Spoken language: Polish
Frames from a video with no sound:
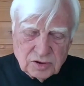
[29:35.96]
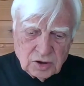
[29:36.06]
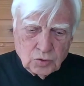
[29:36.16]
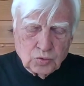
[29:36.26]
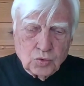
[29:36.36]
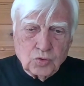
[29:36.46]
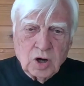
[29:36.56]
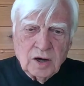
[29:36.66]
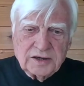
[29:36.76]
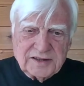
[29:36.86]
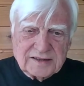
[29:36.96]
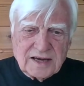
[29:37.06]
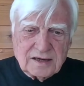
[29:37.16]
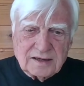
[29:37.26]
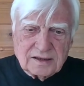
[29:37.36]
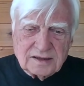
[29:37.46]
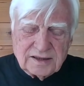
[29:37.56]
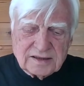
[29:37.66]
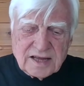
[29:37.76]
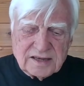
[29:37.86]
u jedan,
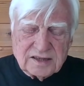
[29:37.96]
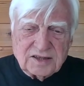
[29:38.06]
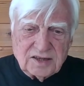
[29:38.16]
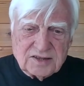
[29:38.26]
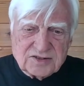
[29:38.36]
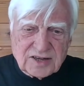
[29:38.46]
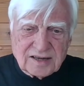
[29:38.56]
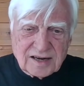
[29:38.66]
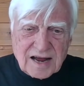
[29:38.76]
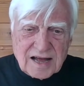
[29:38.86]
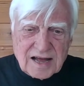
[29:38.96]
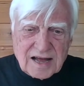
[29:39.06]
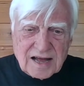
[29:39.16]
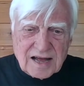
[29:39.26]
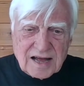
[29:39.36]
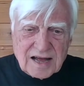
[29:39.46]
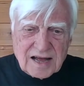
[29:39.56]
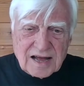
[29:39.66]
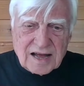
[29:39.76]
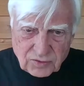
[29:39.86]
jedna jedinica kralja tvrtka
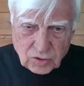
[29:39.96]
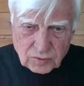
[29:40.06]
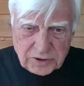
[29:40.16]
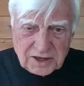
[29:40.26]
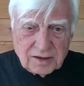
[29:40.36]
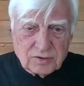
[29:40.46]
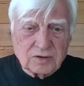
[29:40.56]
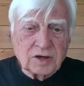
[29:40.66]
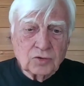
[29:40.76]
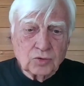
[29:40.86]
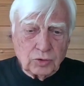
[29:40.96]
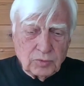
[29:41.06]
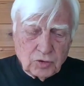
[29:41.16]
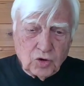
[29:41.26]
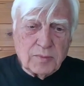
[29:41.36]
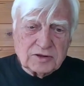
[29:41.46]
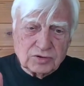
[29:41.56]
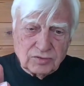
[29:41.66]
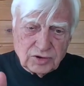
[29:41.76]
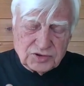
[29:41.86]
prvog kojom je
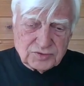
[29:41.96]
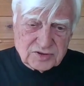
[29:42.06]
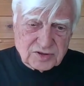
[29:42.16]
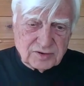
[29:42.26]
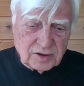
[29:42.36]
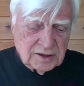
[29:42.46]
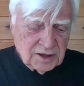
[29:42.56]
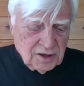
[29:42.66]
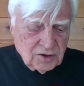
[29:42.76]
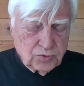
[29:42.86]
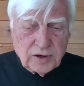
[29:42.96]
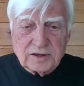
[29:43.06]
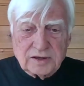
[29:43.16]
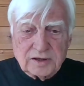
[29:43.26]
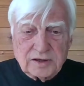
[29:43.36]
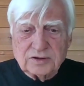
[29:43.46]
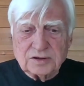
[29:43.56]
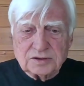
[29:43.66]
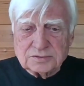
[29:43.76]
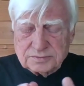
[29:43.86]
komandovao izvesni że Murat